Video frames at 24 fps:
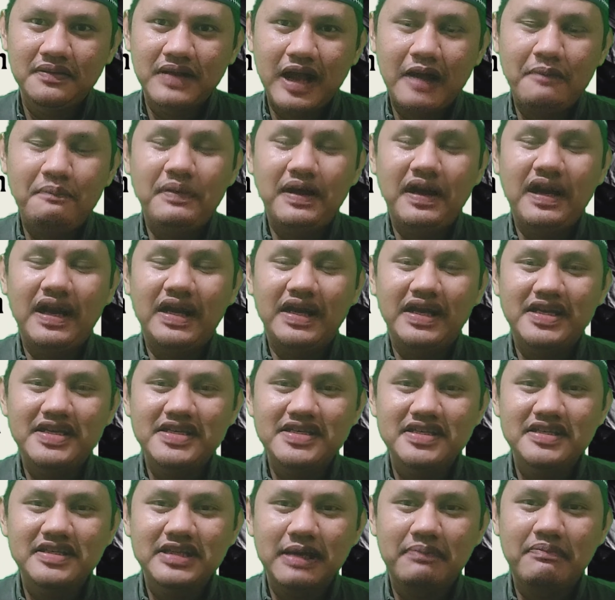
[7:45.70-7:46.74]
Apalagi
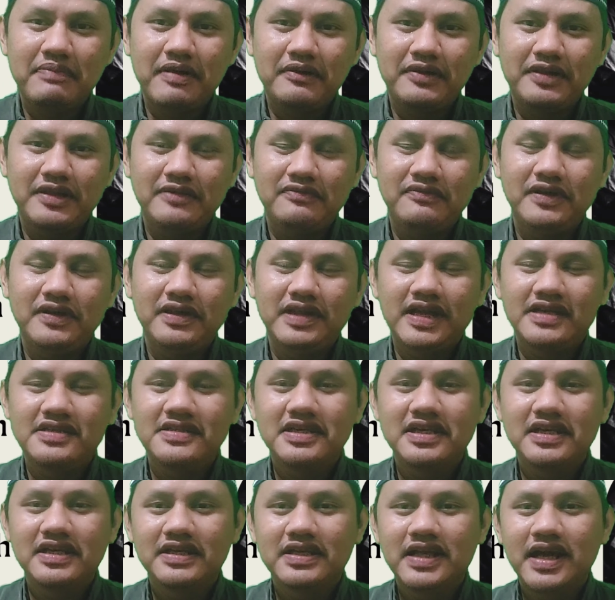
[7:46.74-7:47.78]
setiap
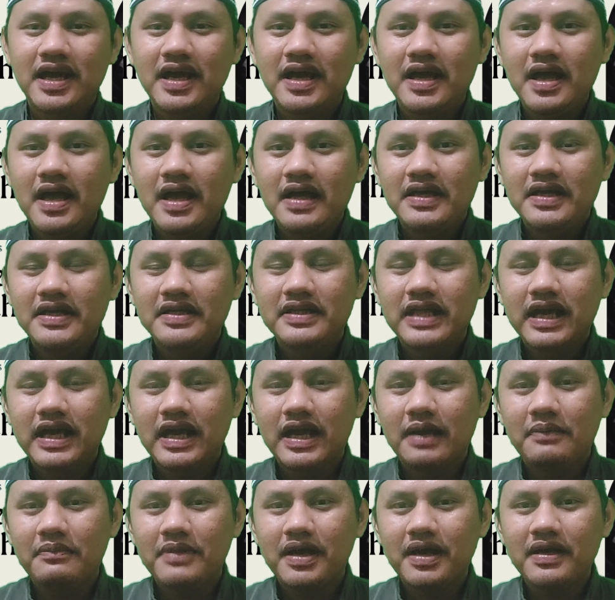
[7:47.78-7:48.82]
aktivitas kita
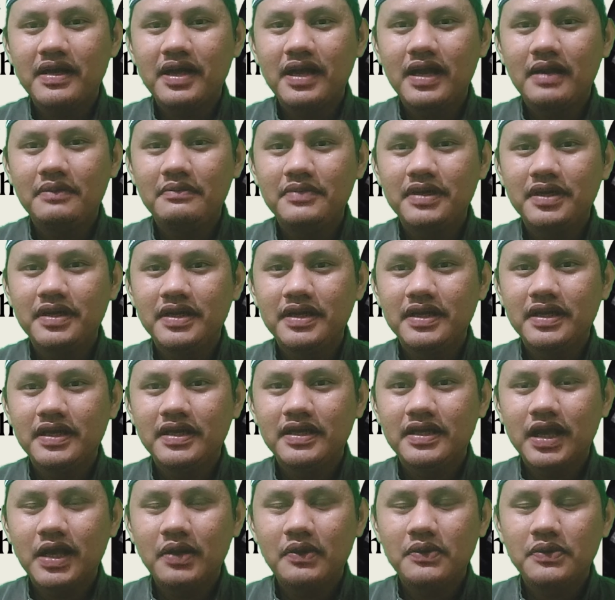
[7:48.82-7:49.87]
ditanamkan dalam diri
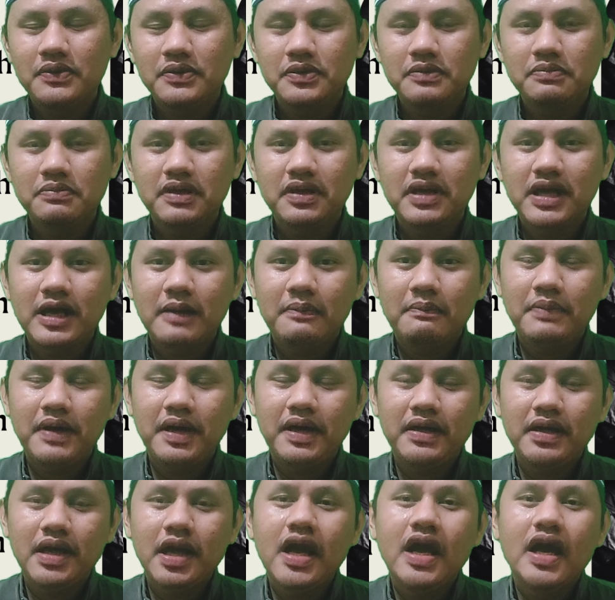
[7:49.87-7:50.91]
kita untuk
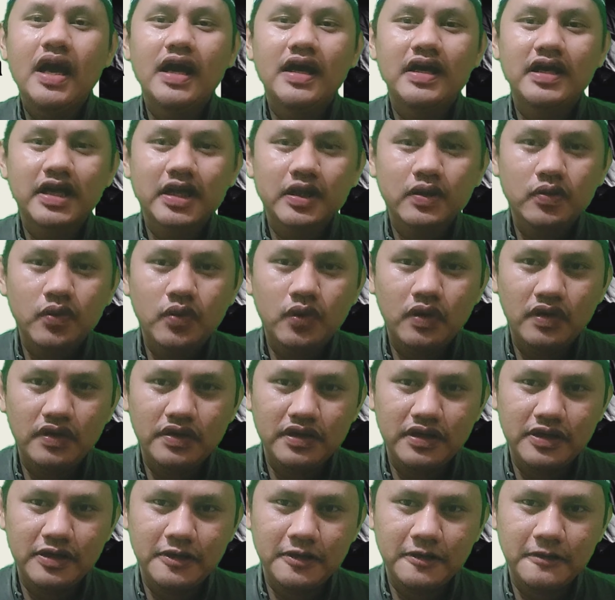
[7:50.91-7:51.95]
menggapai
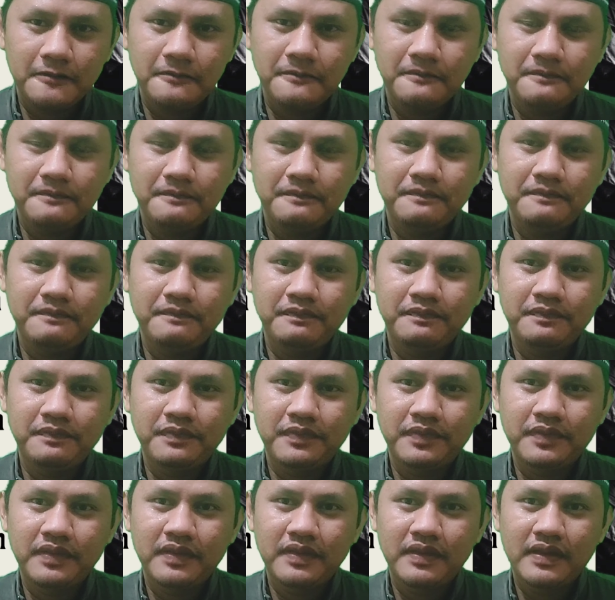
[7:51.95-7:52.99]
ridho-nya.
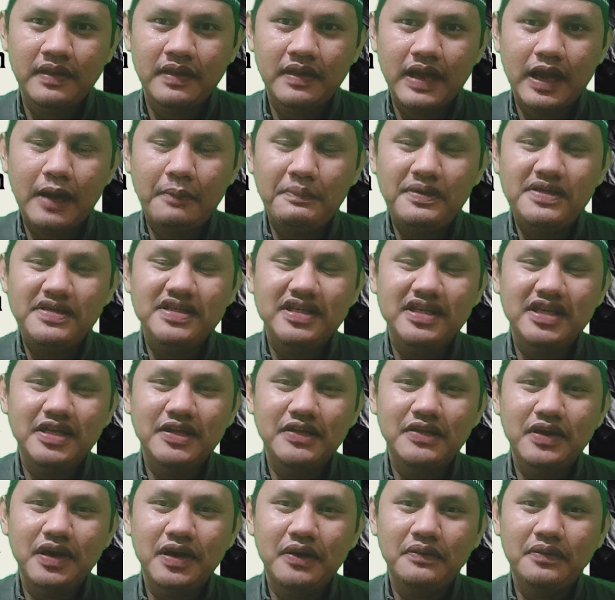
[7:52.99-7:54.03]
Apa sih
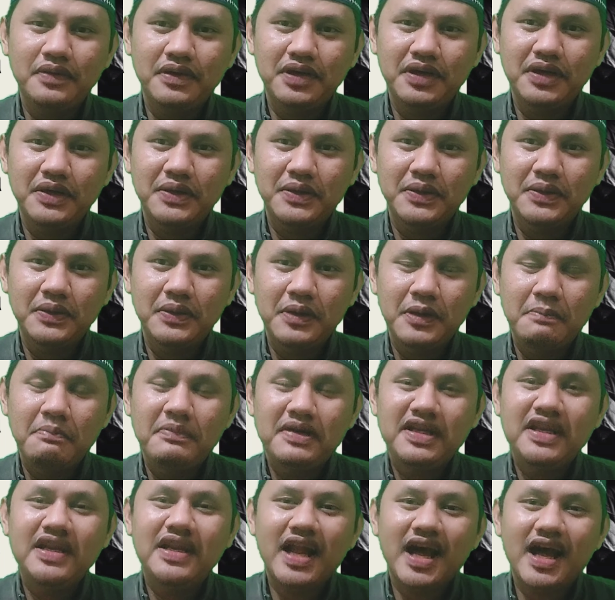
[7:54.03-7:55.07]
ridho Allah itu?
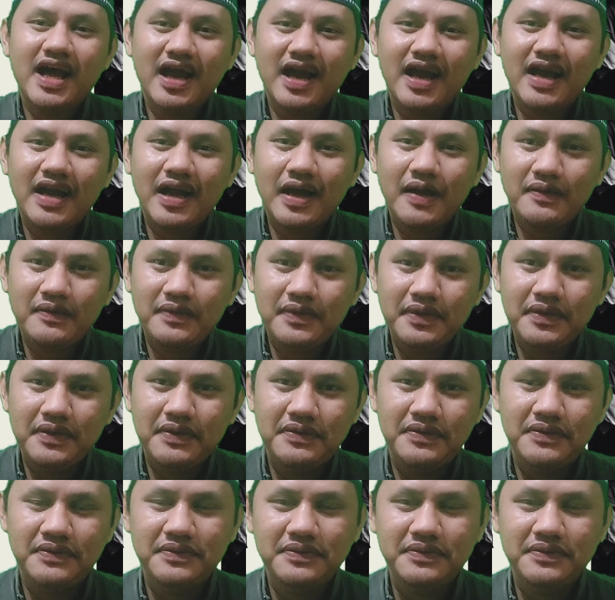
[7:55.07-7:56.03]
Menyenangkan Allah.